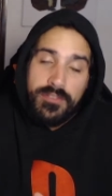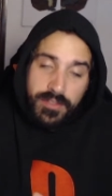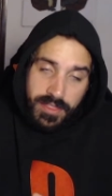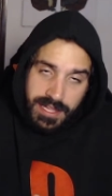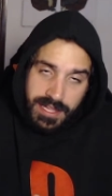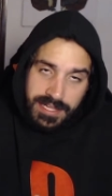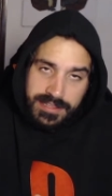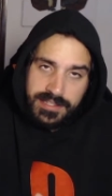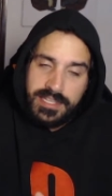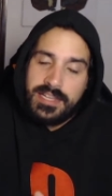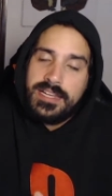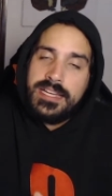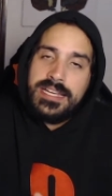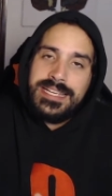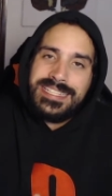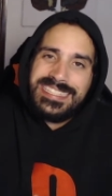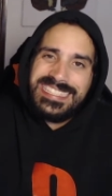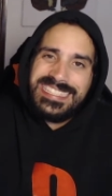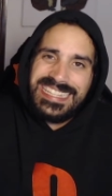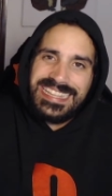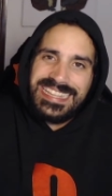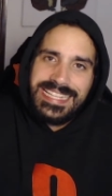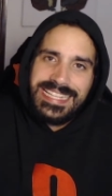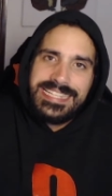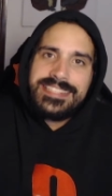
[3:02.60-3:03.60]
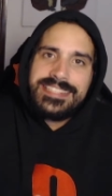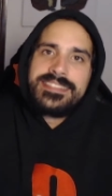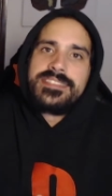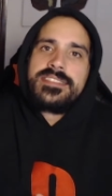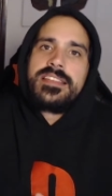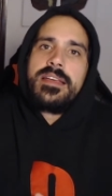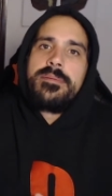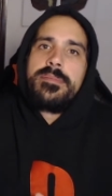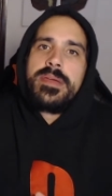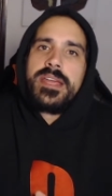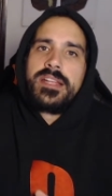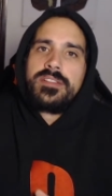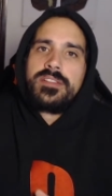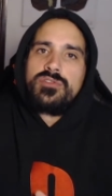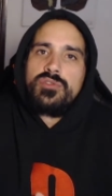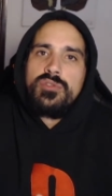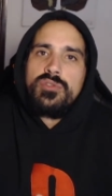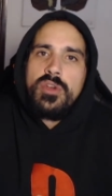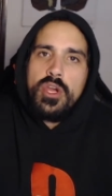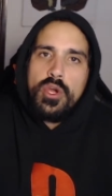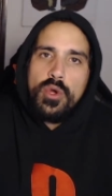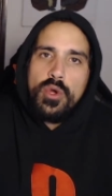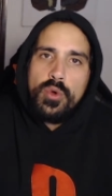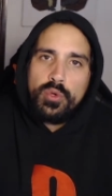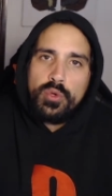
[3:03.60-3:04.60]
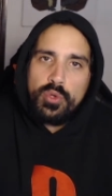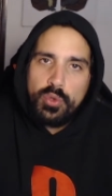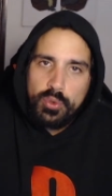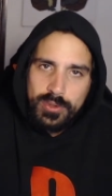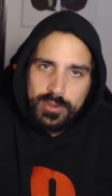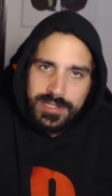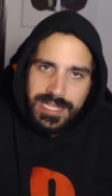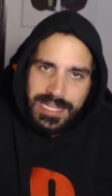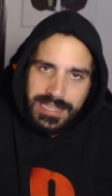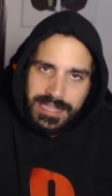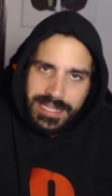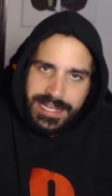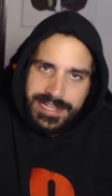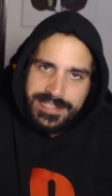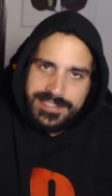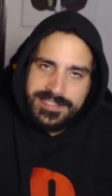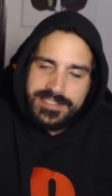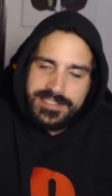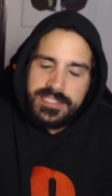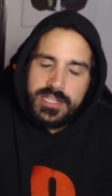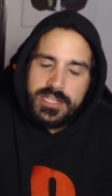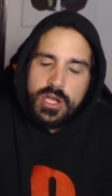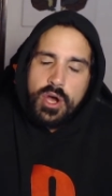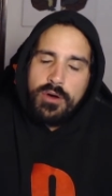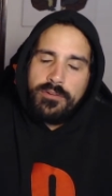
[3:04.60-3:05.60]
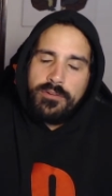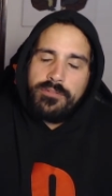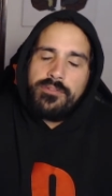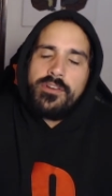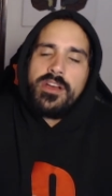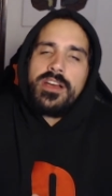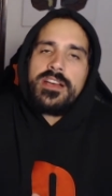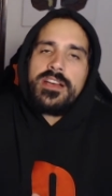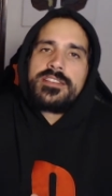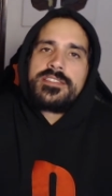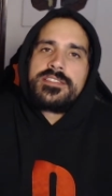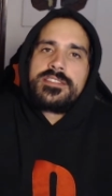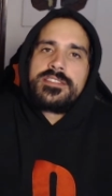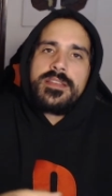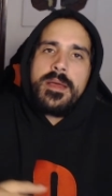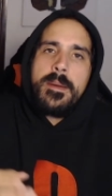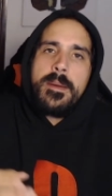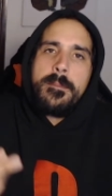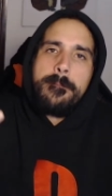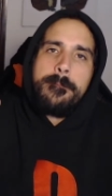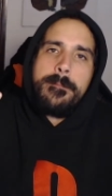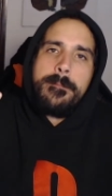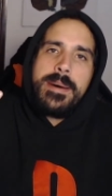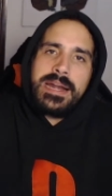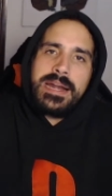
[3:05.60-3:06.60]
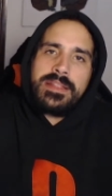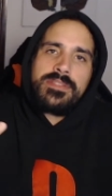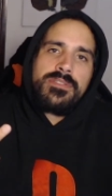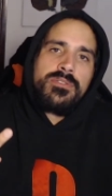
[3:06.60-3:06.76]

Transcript: data de lançamento do The Last of Us Parte